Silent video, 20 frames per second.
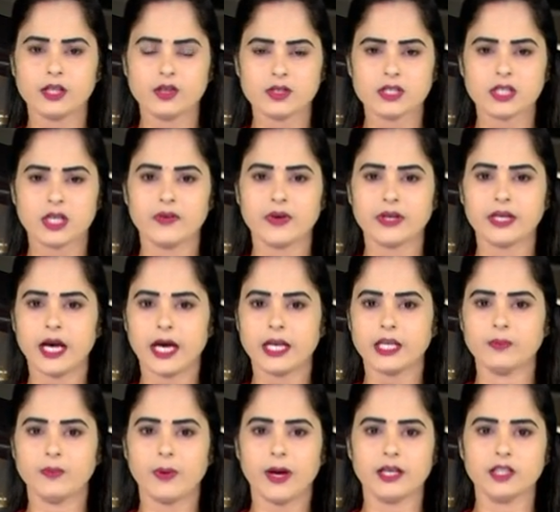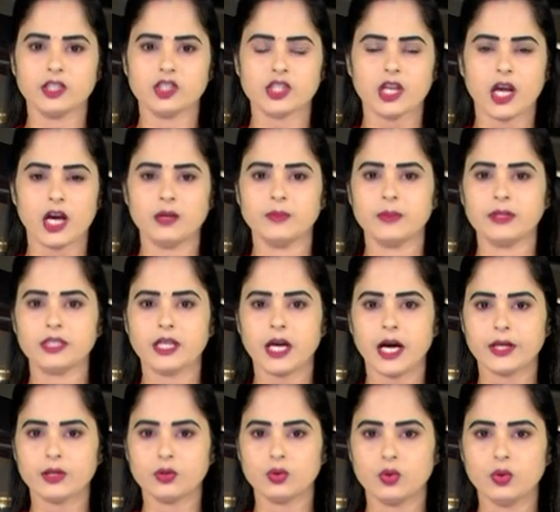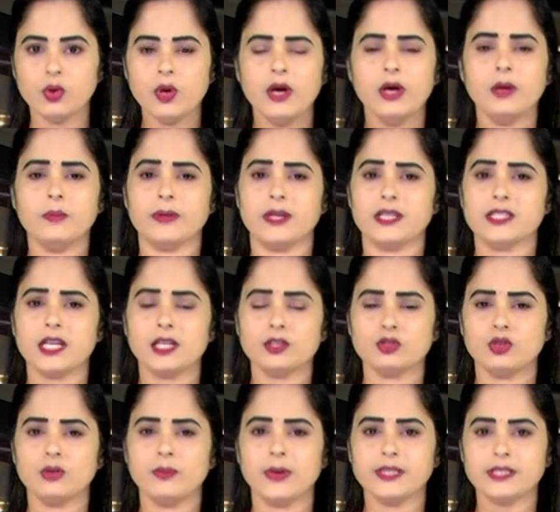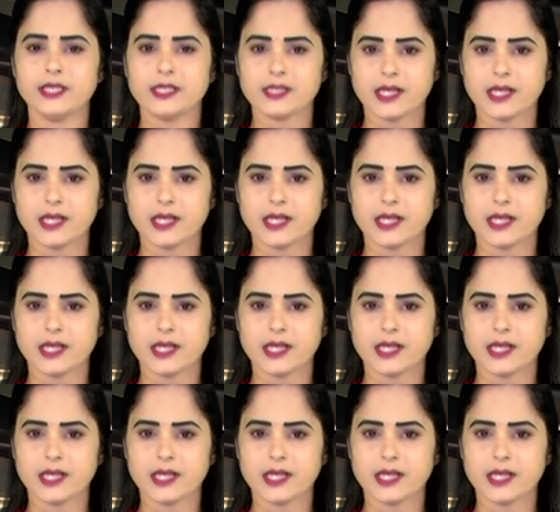నియోజకవర్గాన్ని పాలించిన అహ్మద్ ఖాన్కు ప్రజలతో మంచి